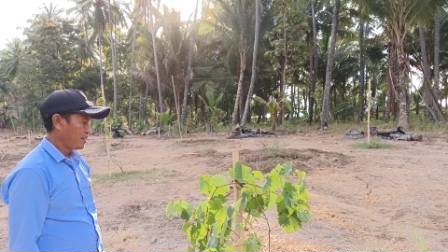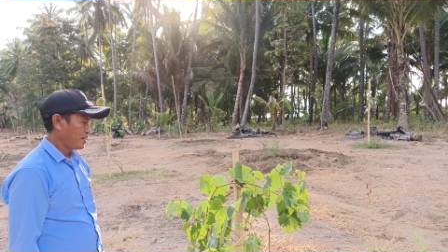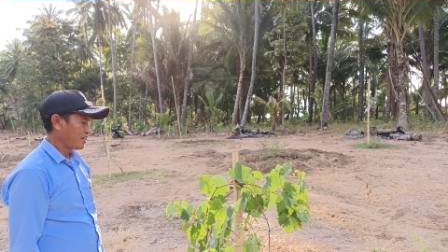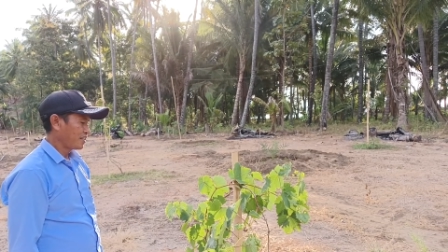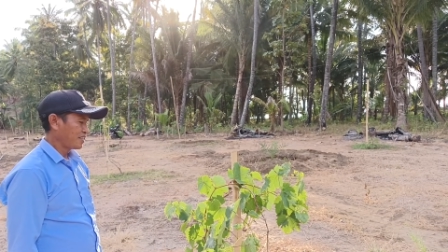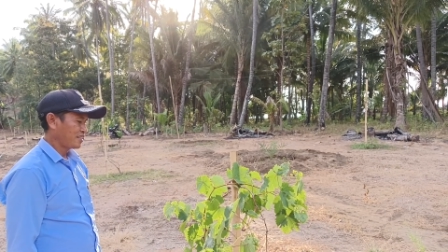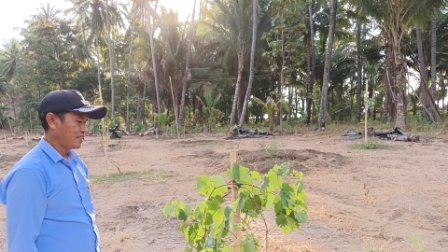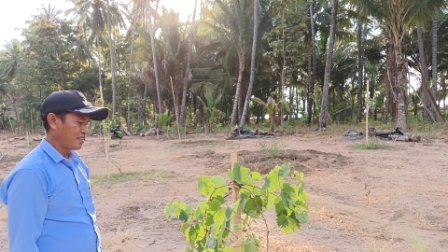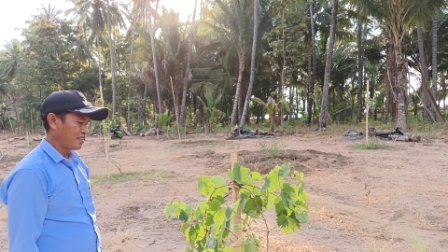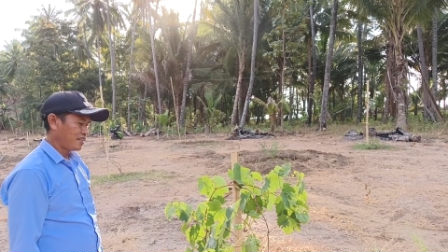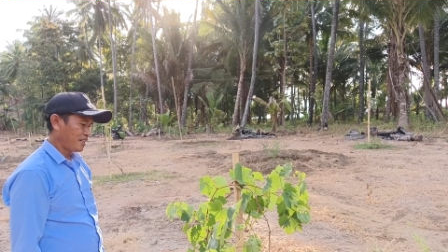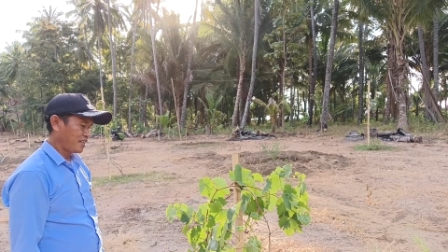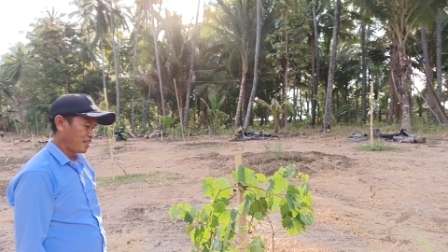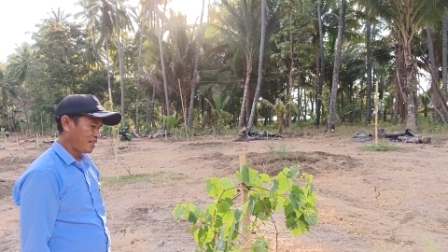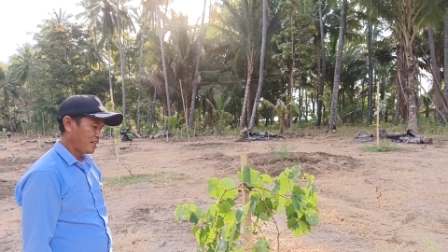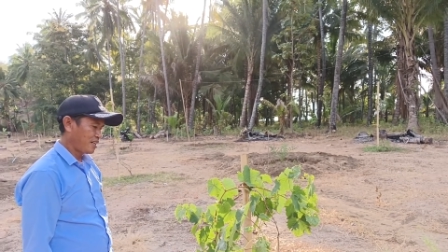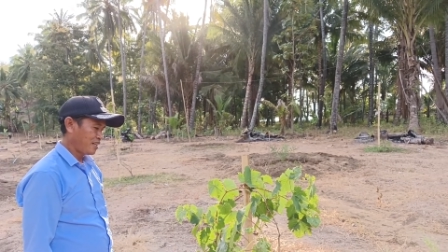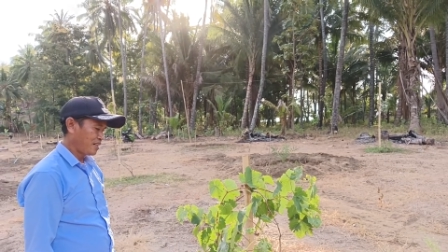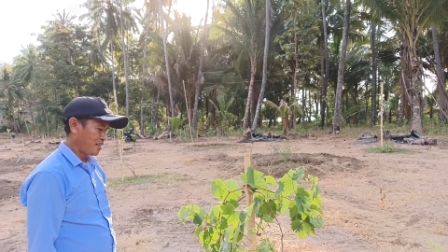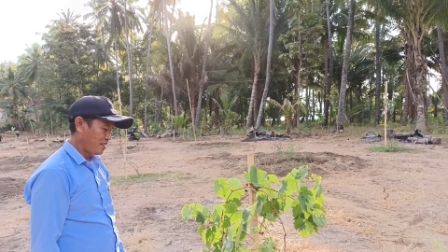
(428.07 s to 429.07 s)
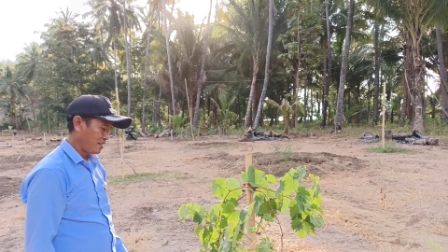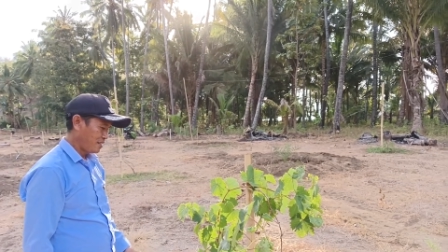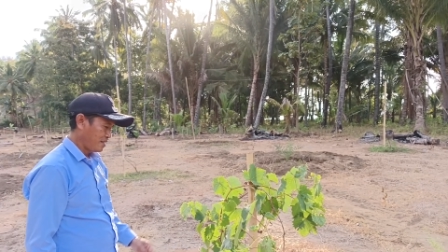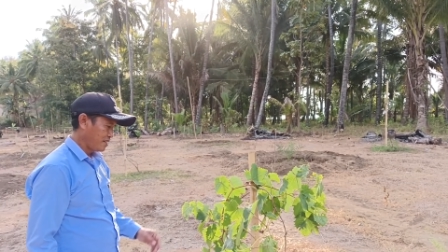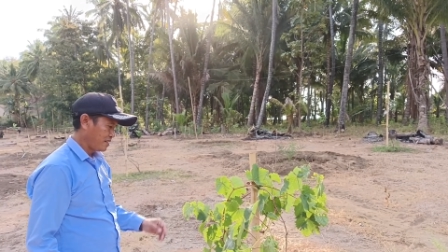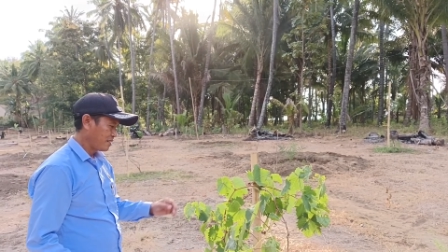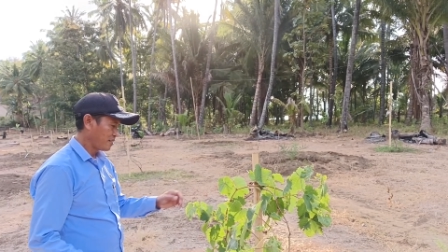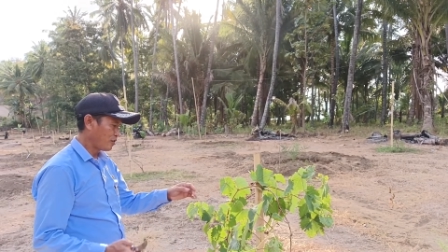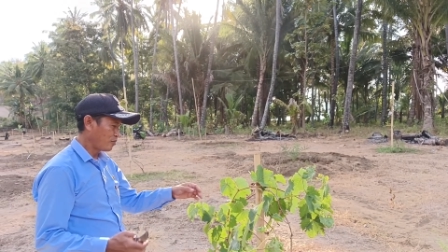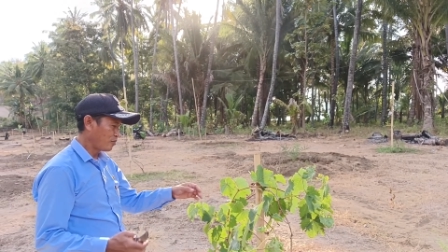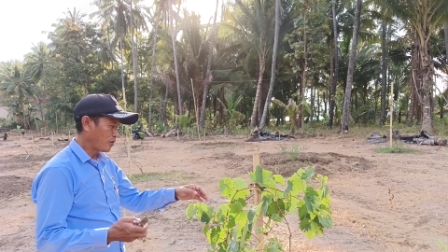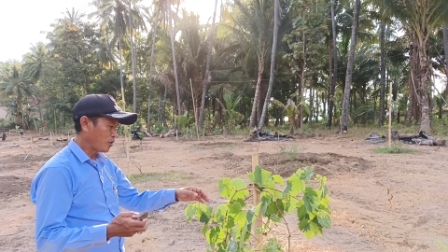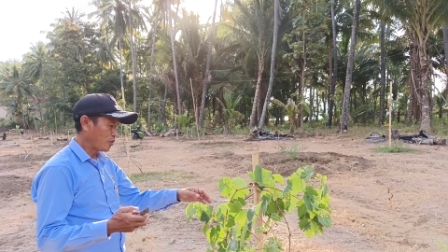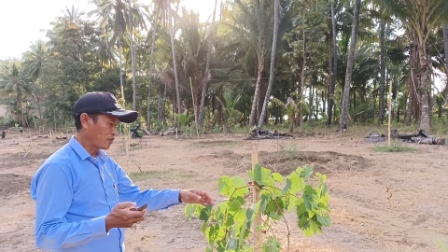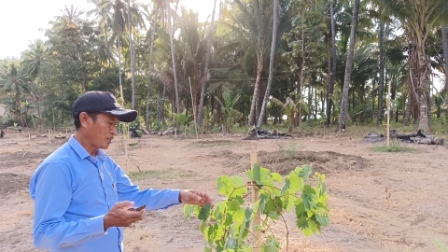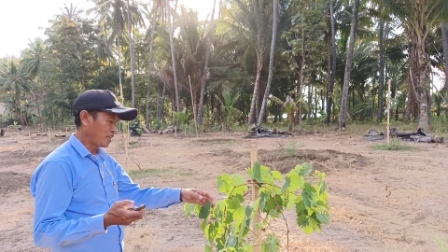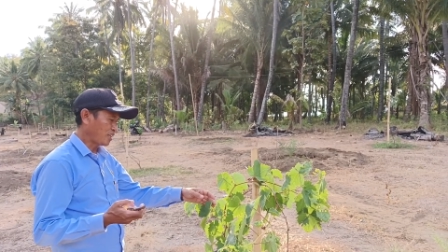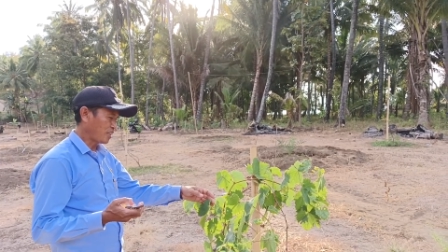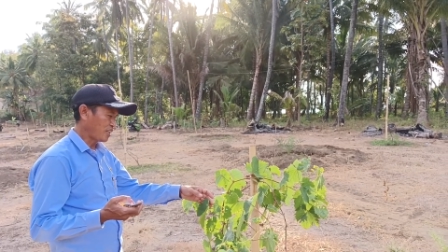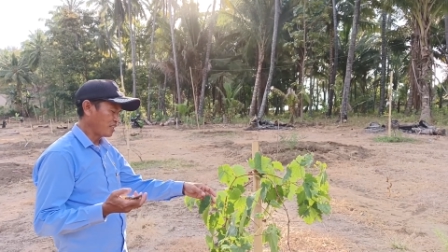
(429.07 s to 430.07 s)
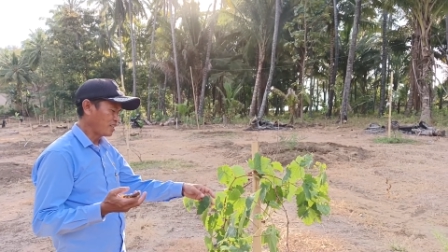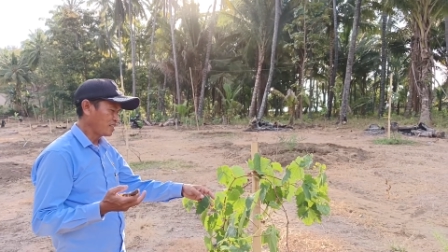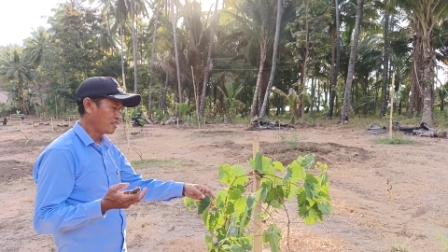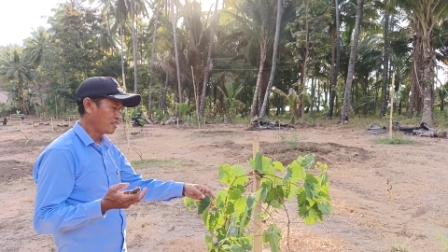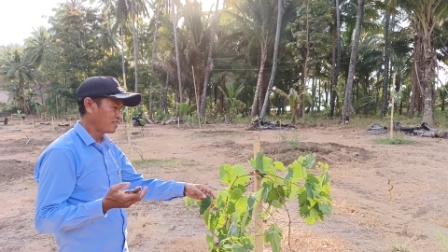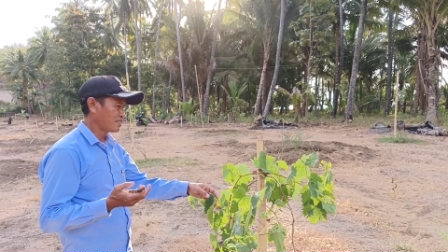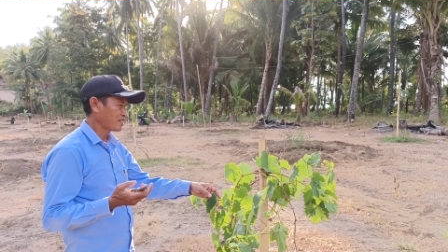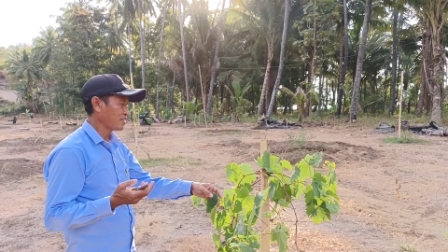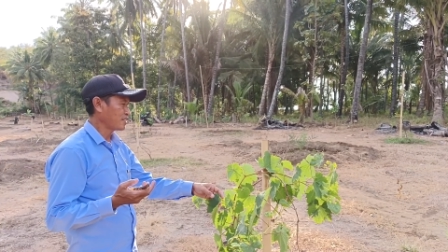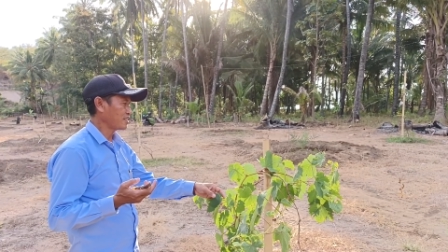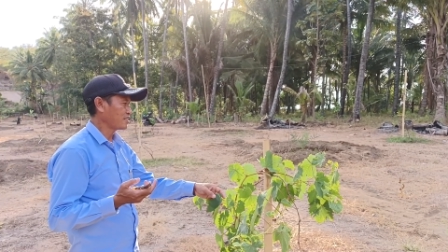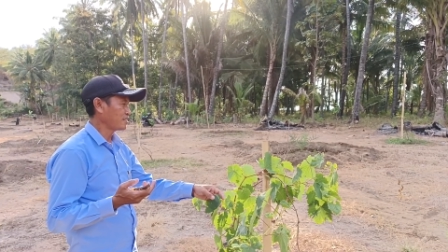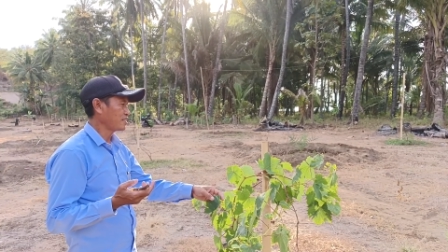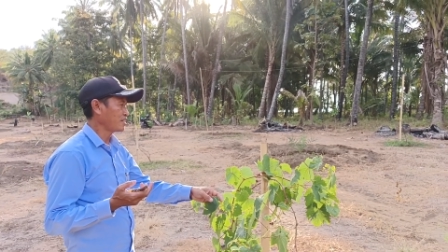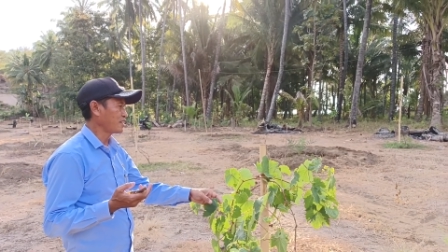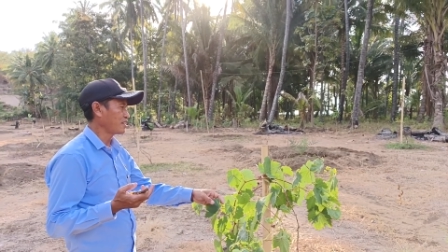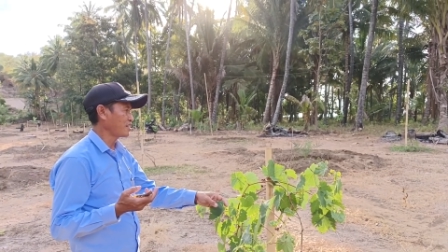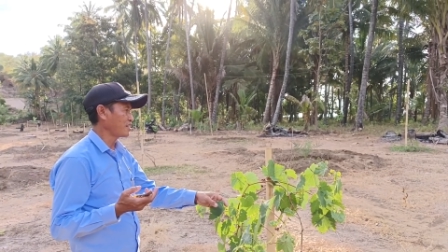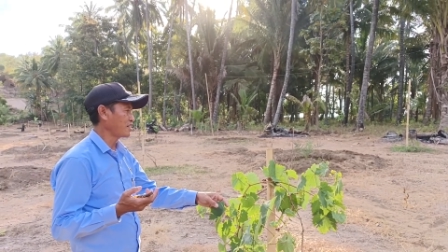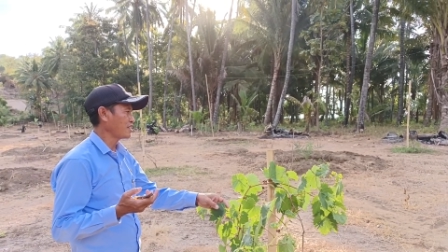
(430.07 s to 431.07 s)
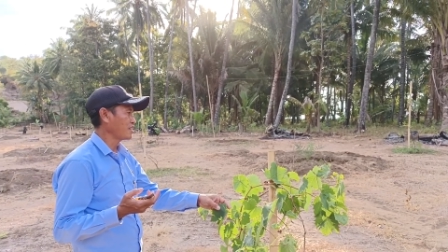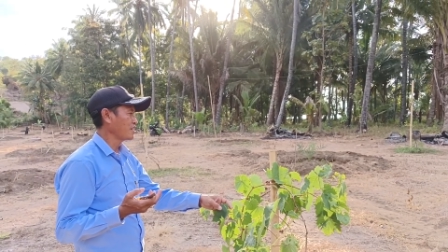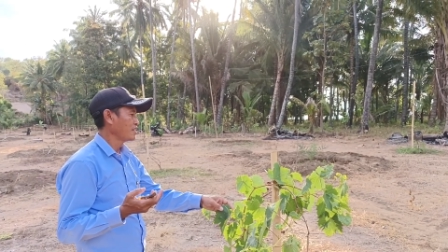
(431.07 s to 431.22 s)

uh, kita di Lombok Utara ini sekitar